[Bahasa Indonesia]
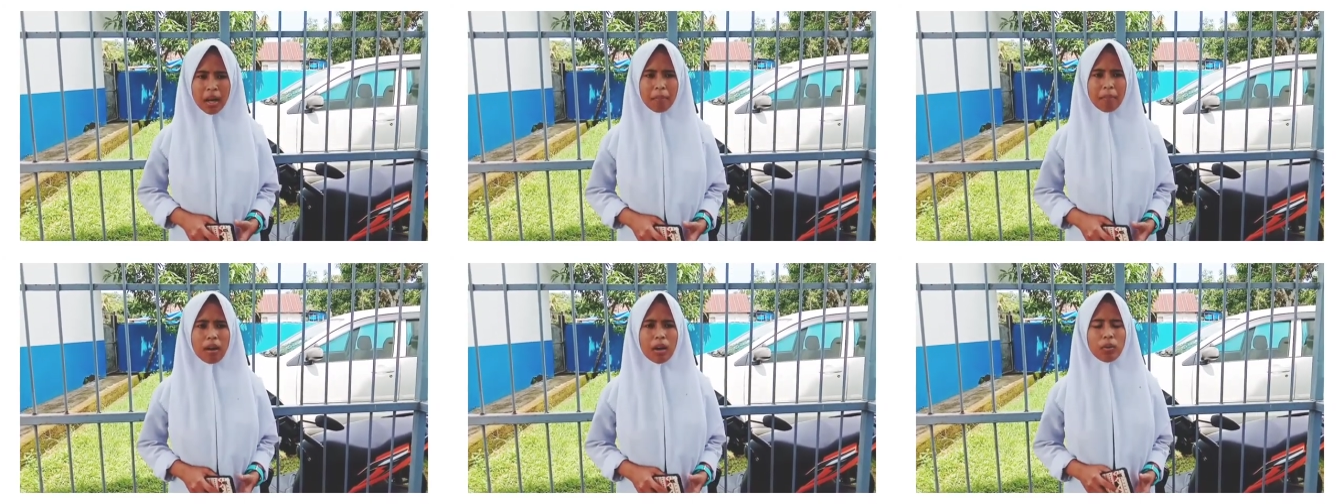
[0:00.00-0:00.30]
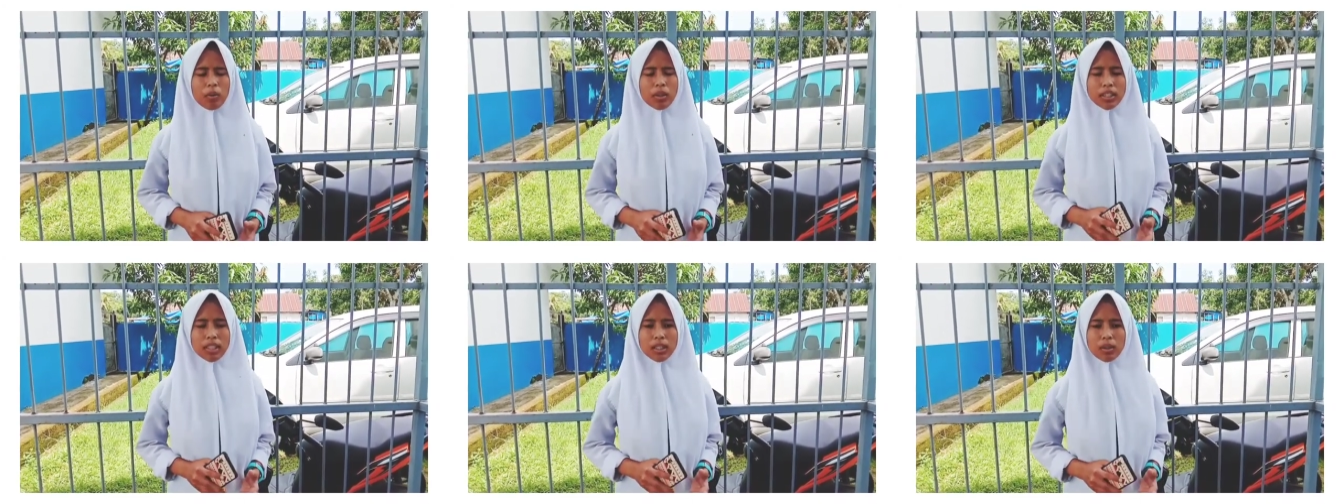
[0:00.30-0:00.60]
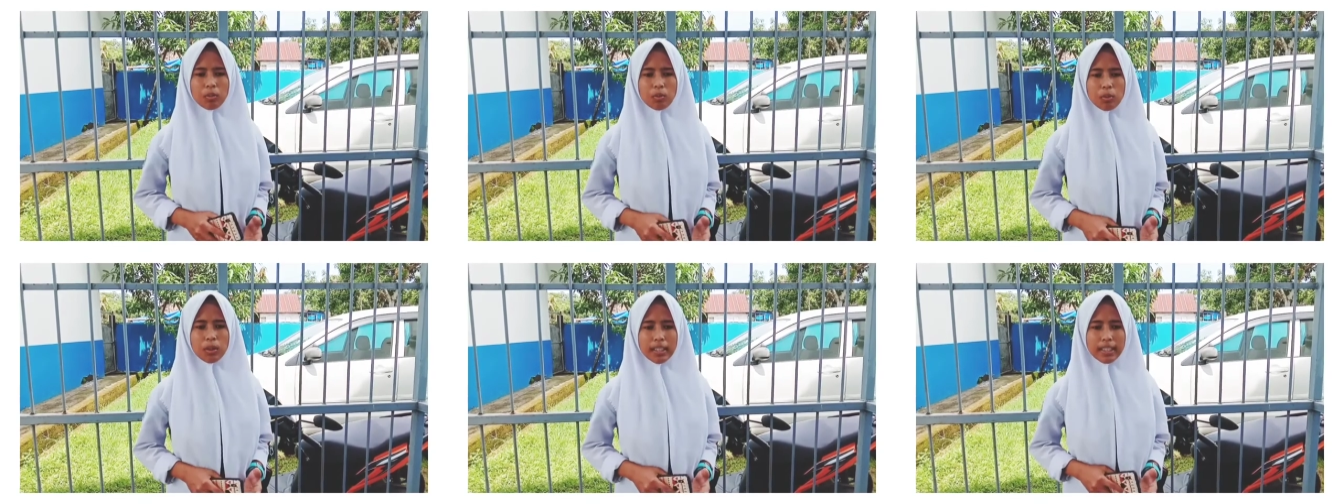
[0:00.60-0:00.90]
bahwa
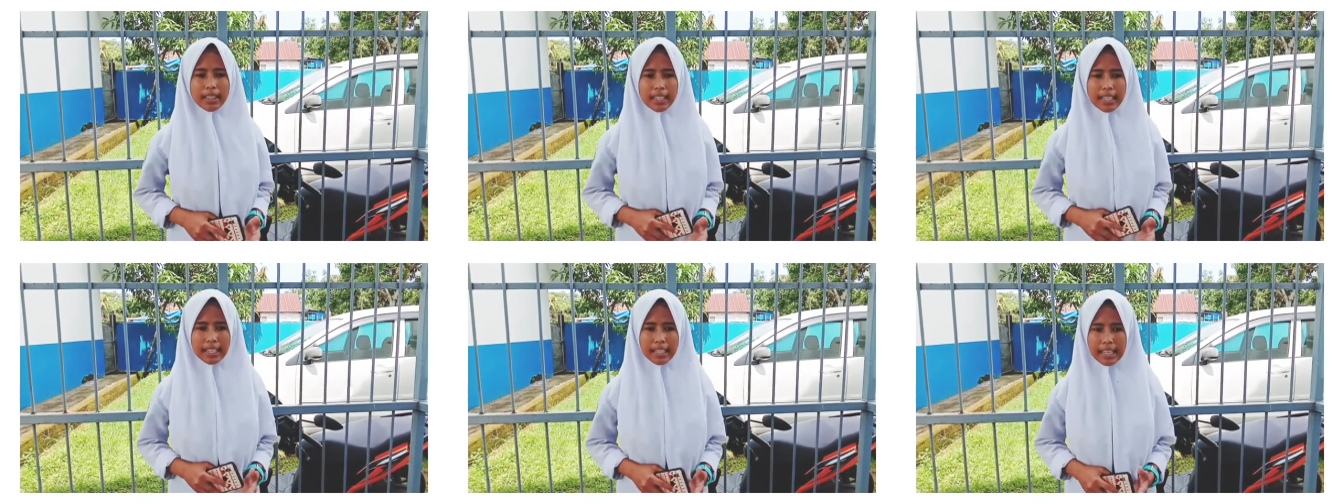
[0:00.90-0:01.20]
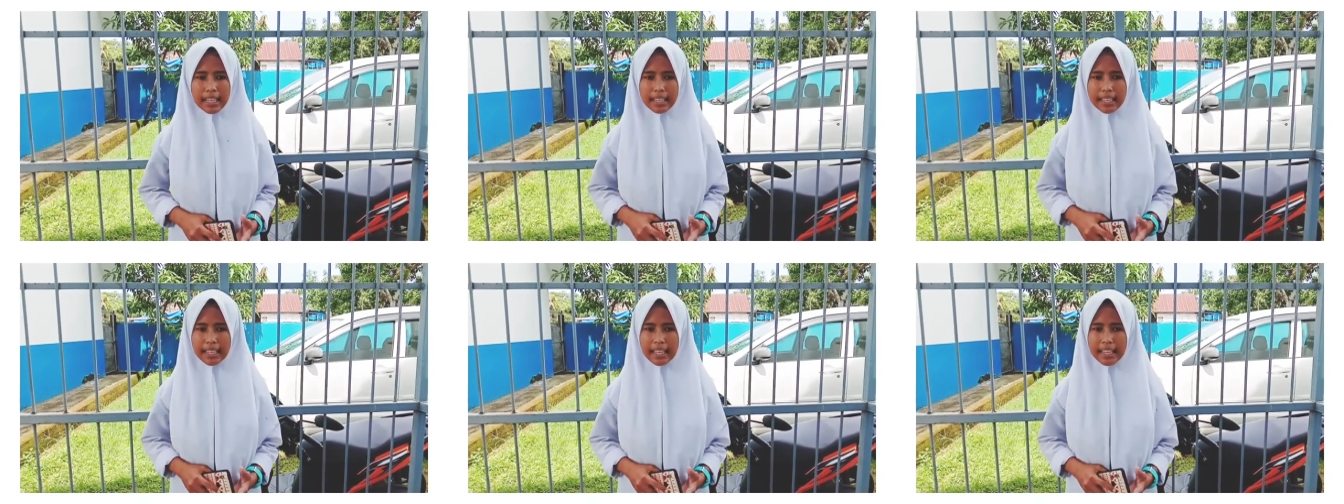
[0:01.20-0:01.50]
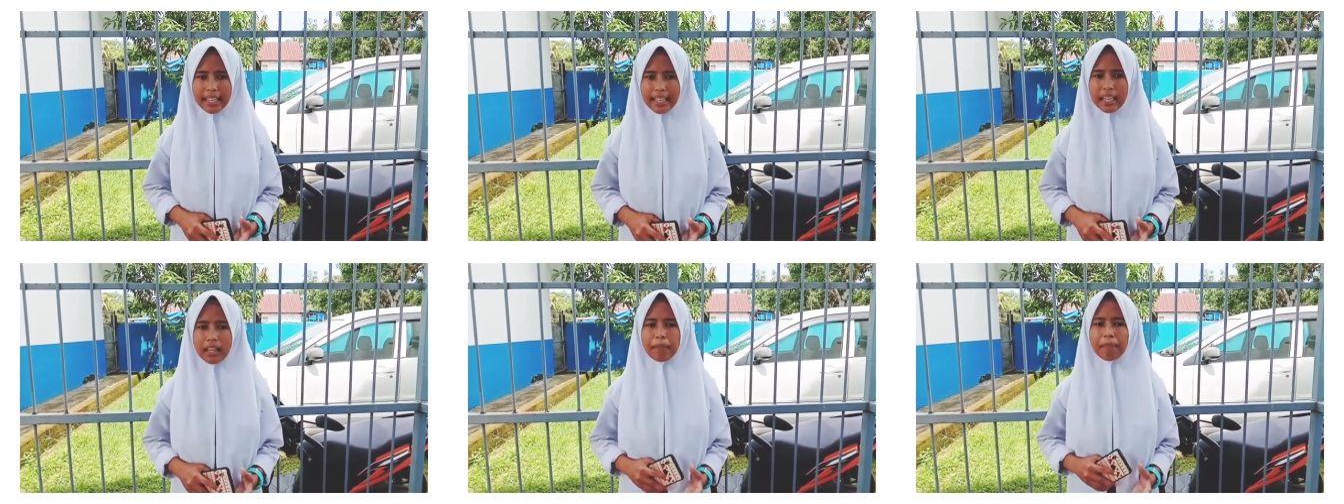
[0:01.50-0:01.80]
semua ternak yang
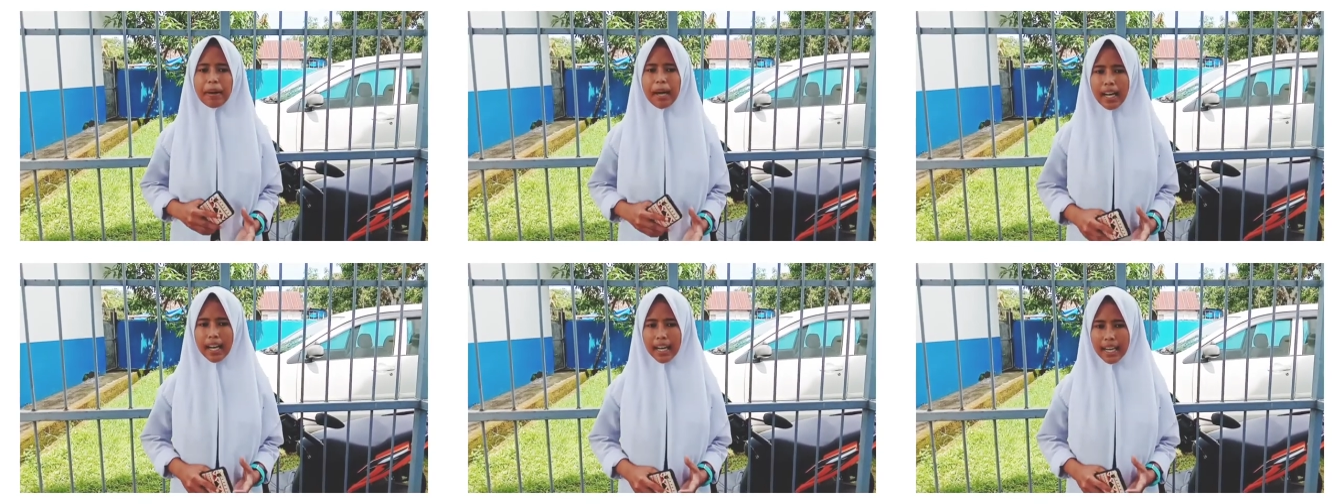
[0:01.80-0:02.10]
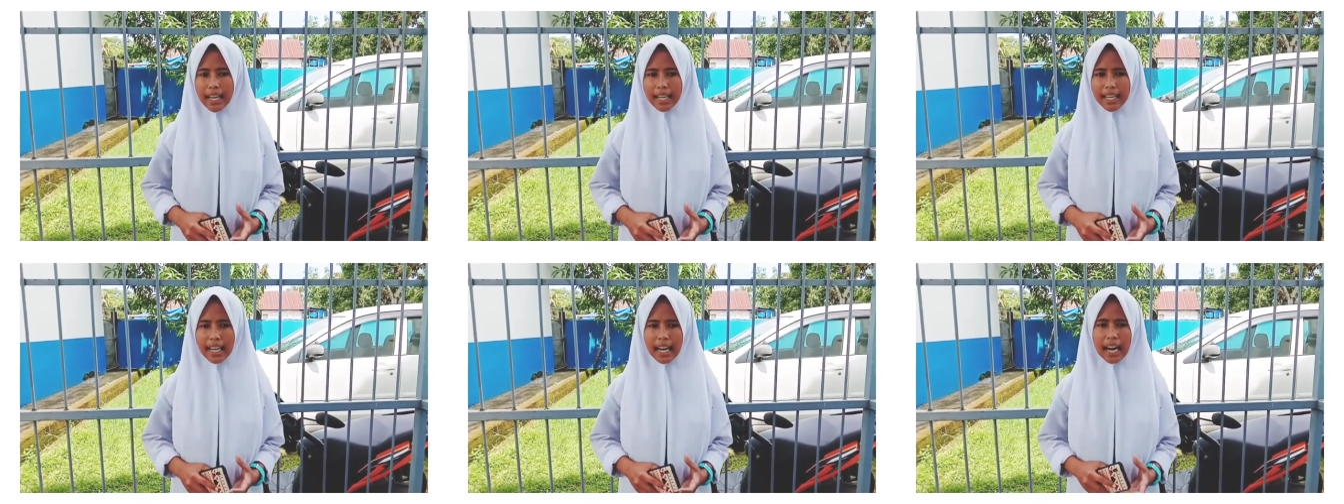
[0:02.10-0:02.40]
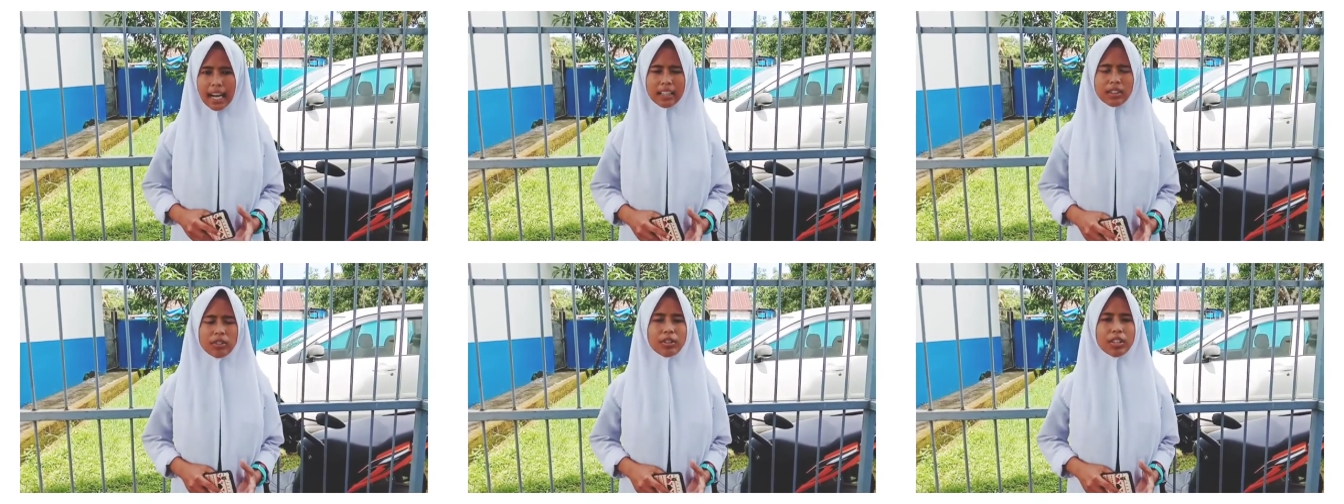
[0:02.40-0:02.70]
dikembangkan
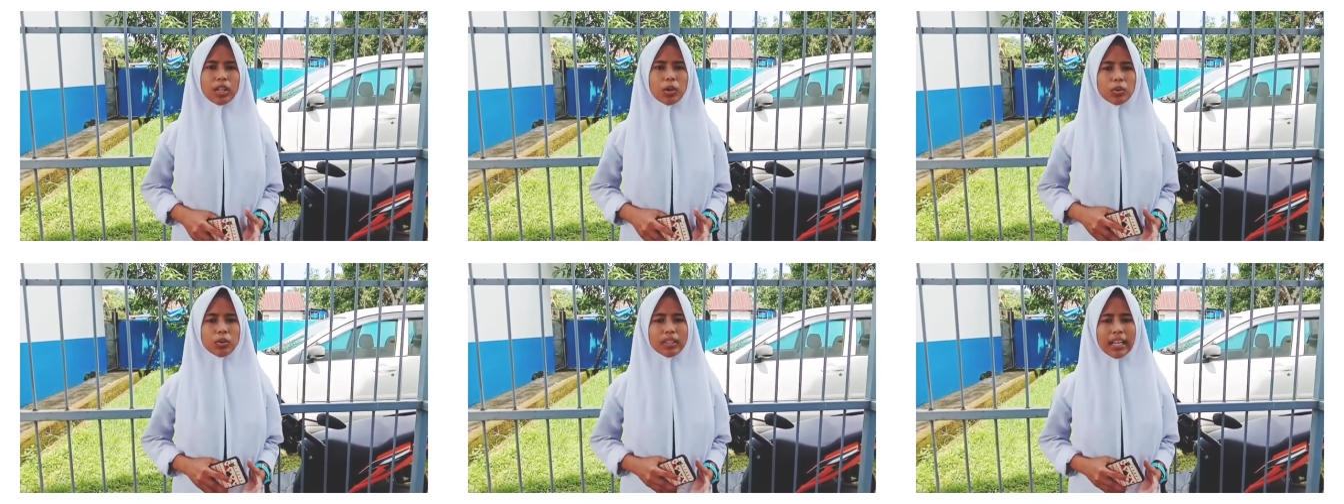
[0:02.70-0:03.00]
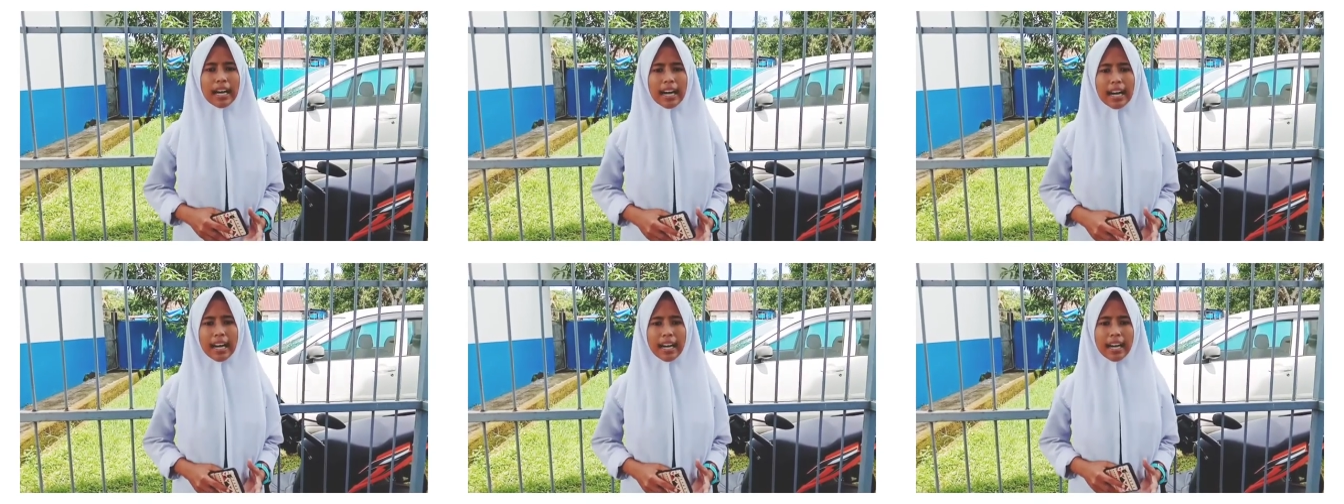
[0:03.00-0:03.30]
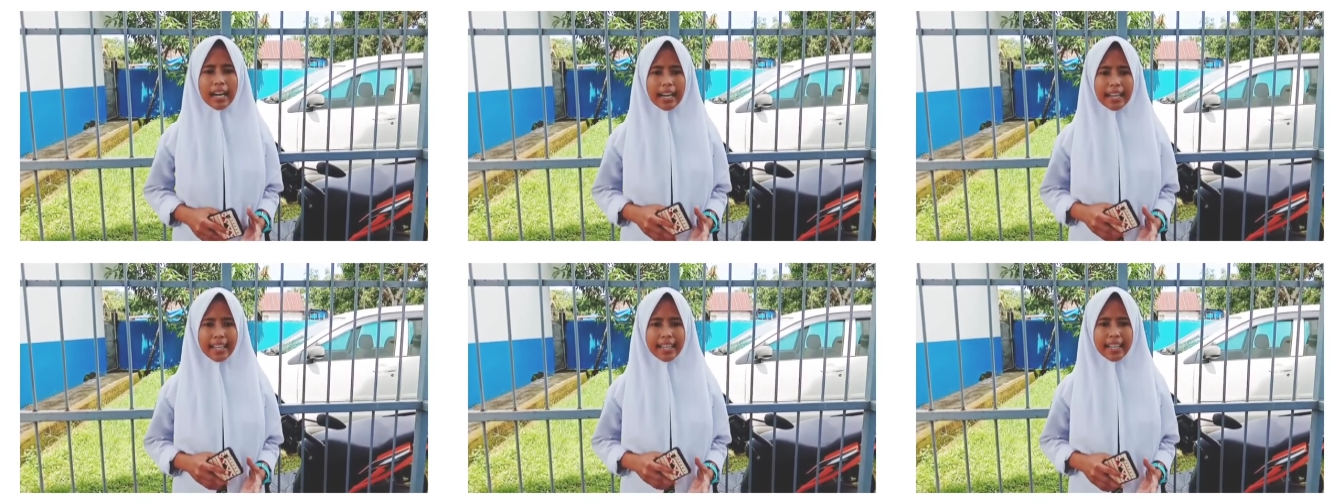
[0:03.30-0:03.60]
atau
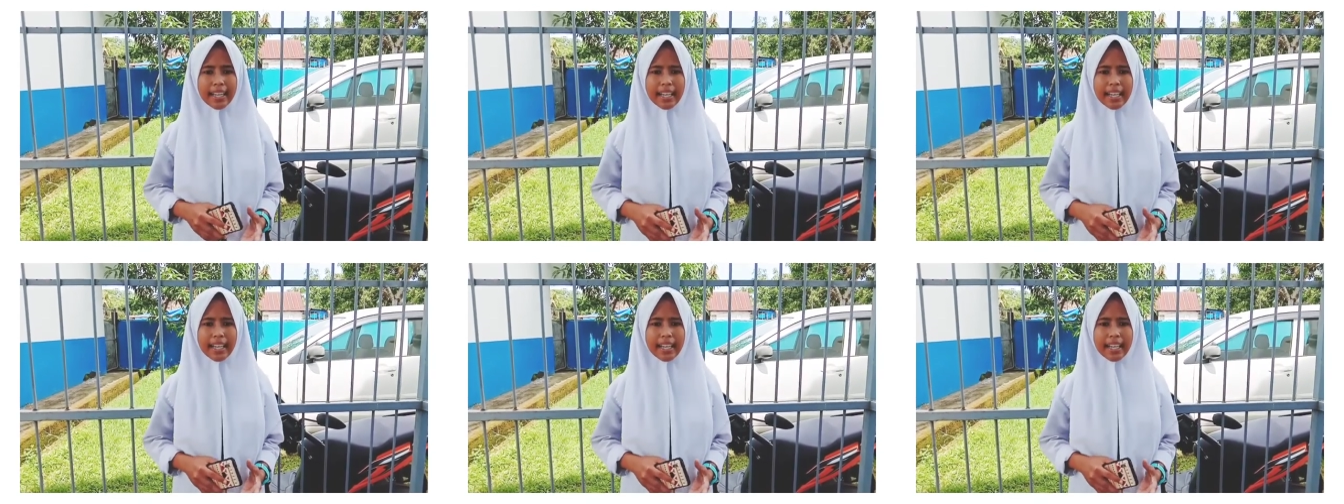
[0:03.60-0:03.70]
diusahakan